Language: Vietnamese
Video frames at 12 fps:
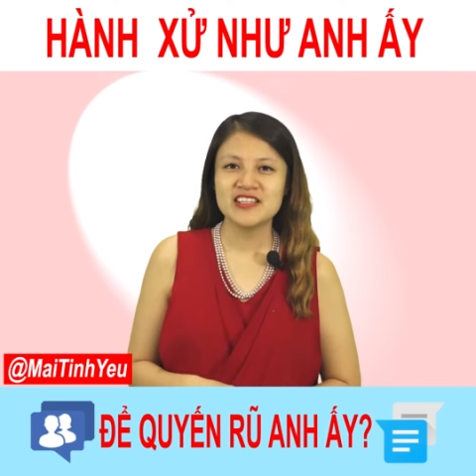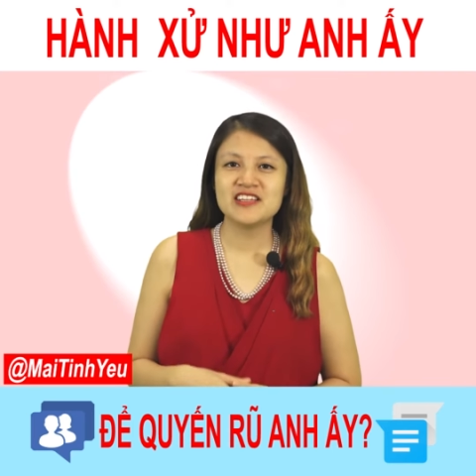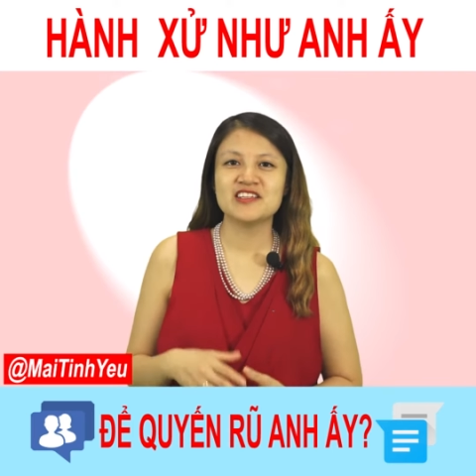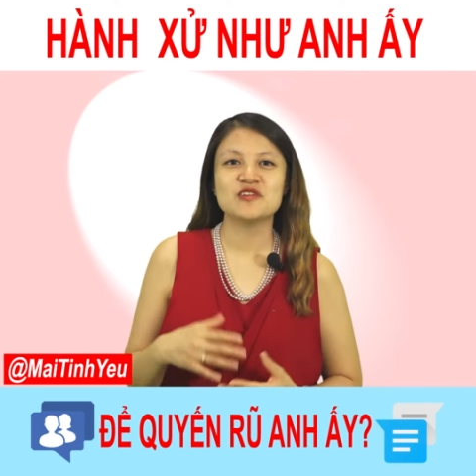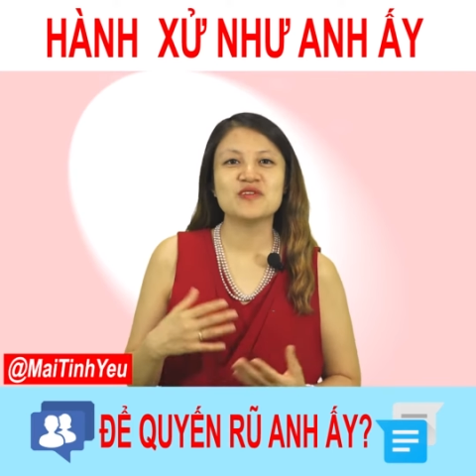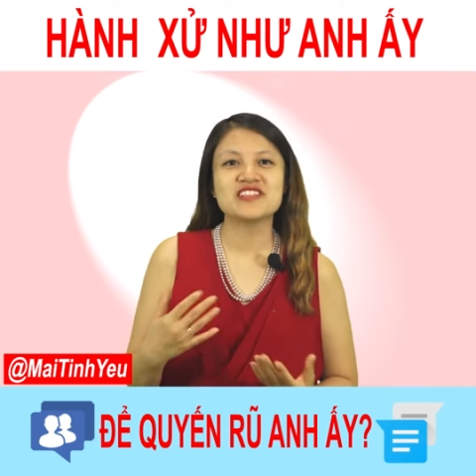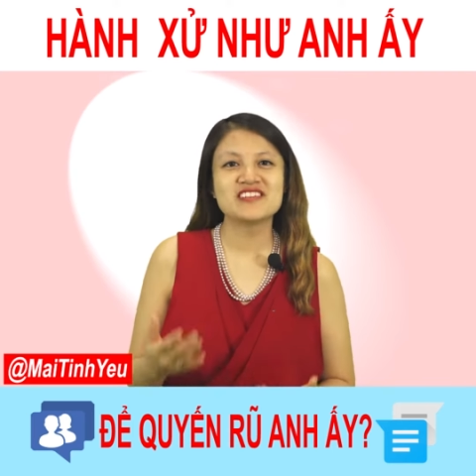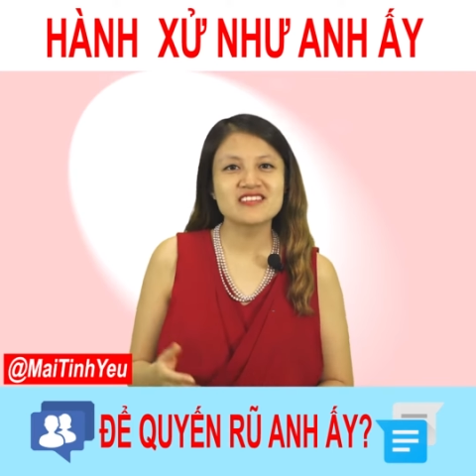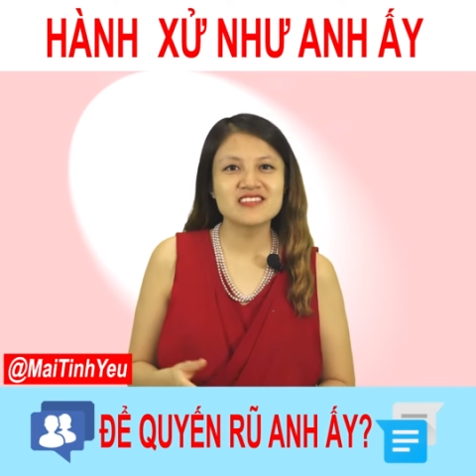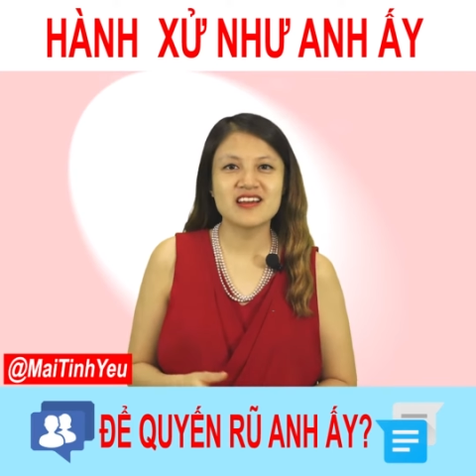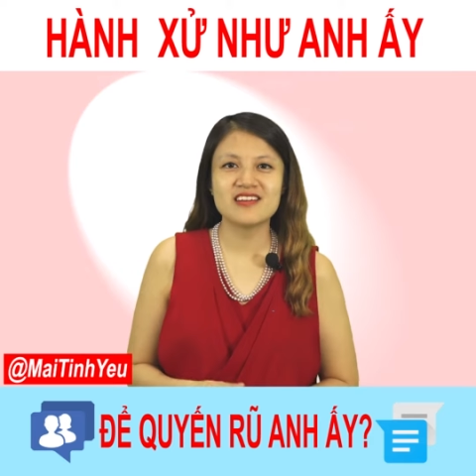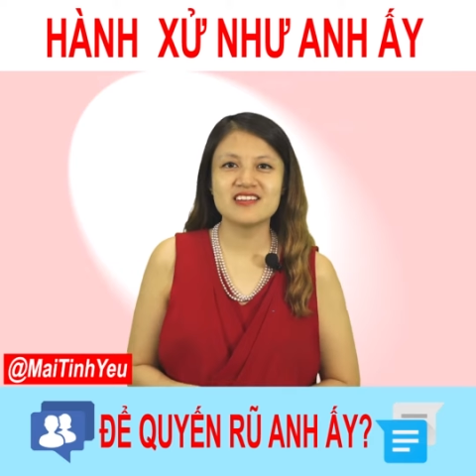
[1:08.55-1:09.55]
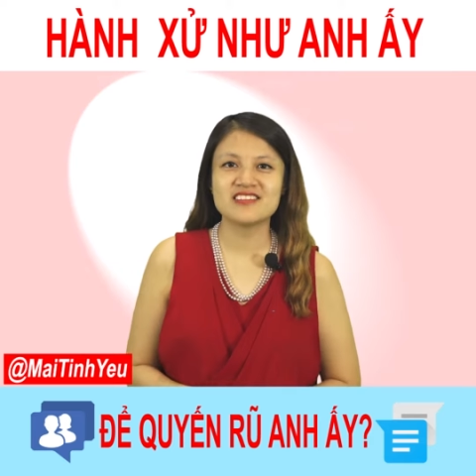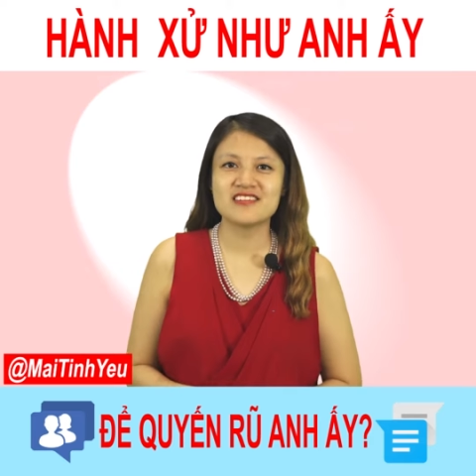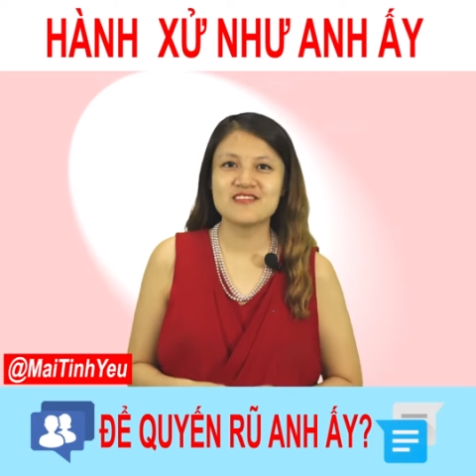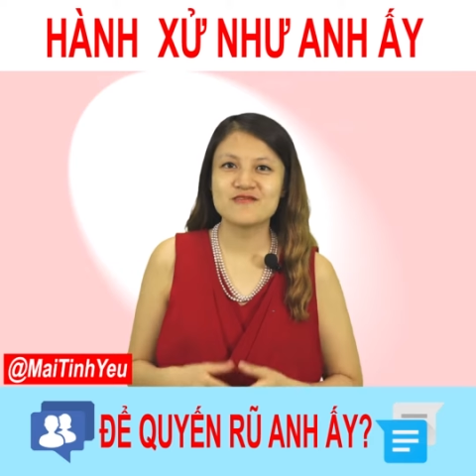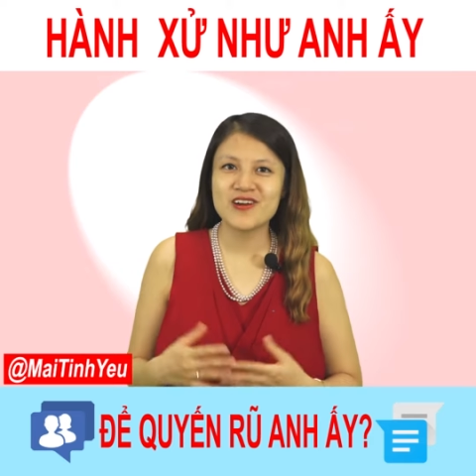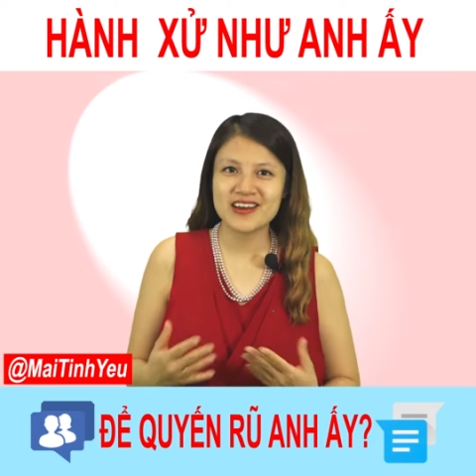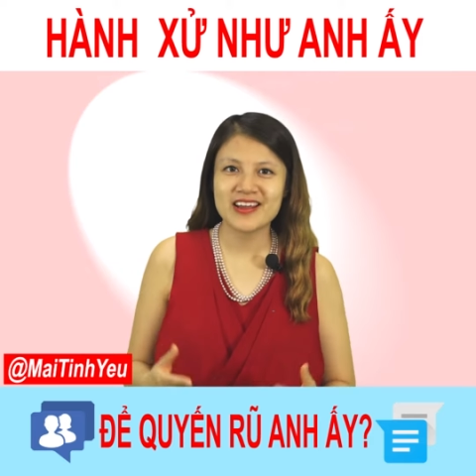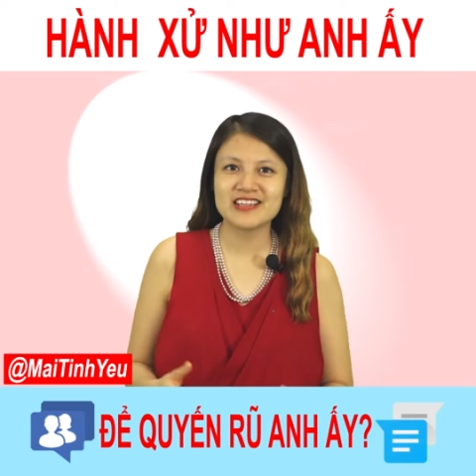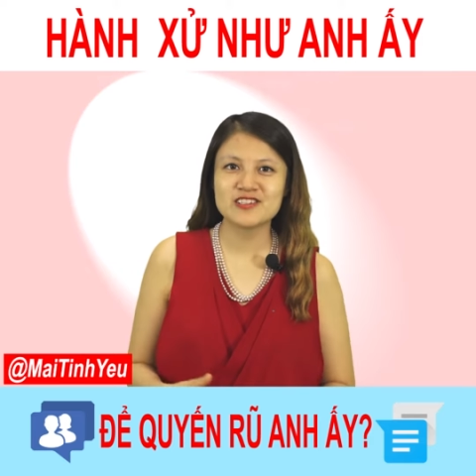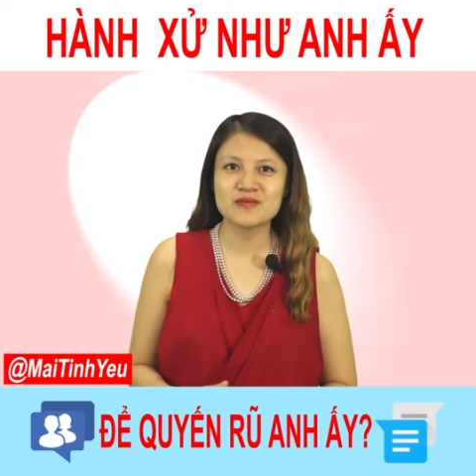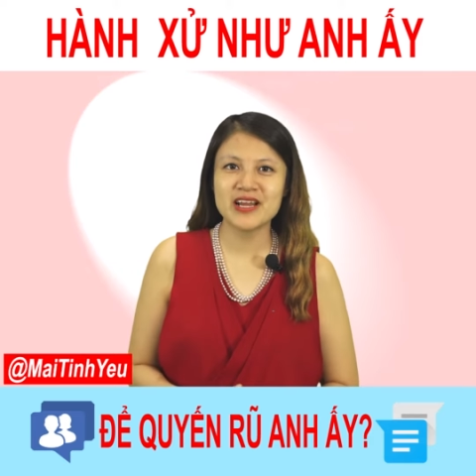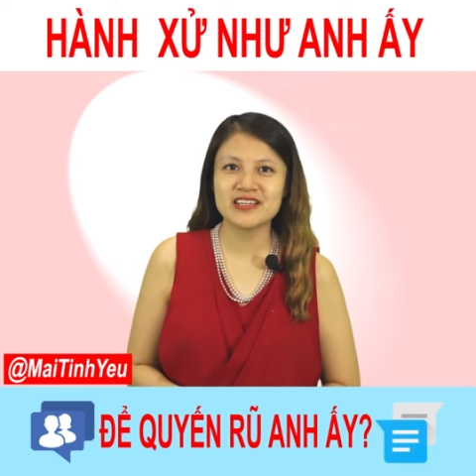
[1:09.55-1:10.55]
Thì điều ấy chắc chắn là sẽ được phản
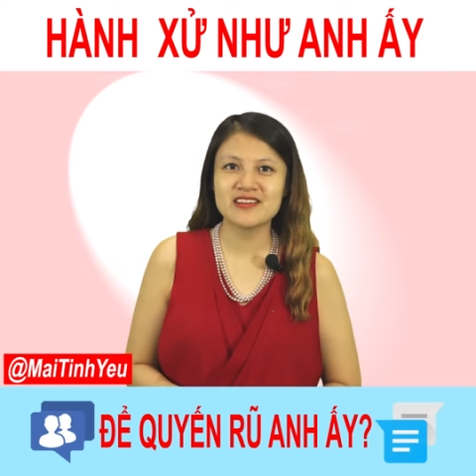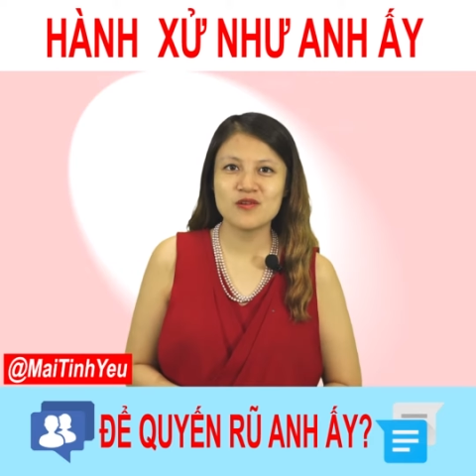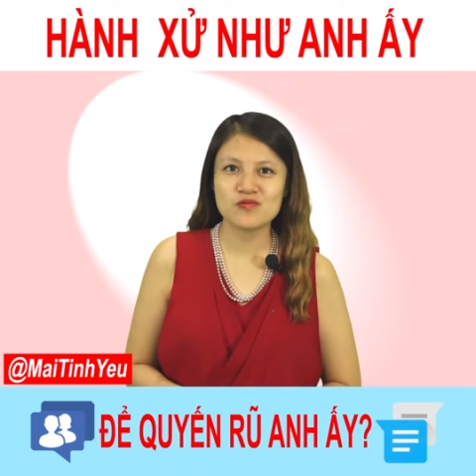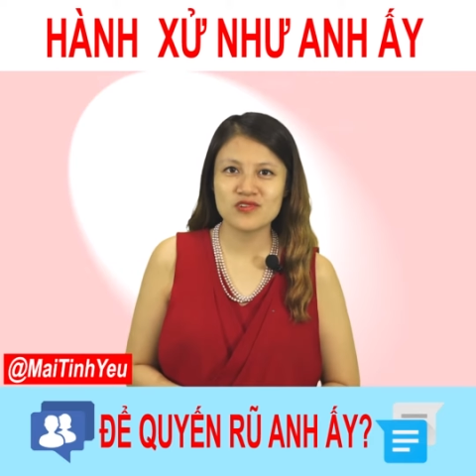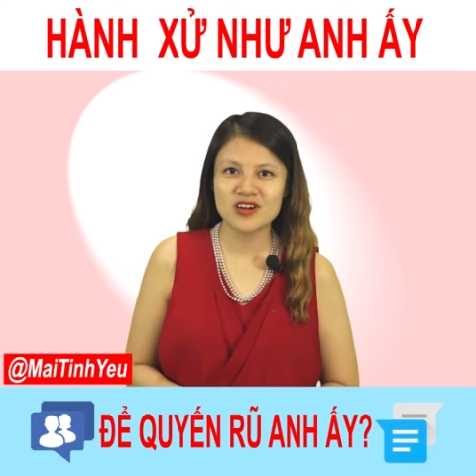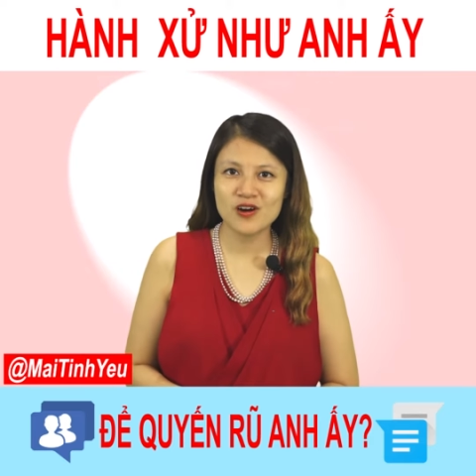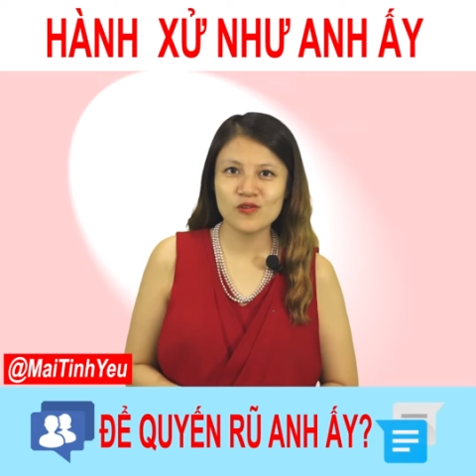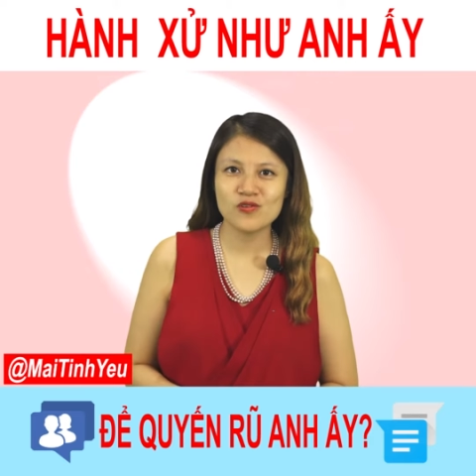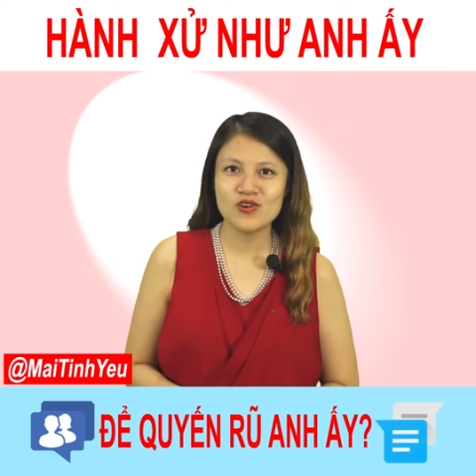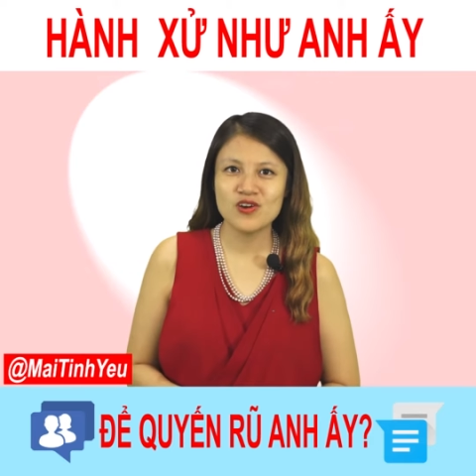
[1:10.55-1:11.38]
ánh trong hành động của cậu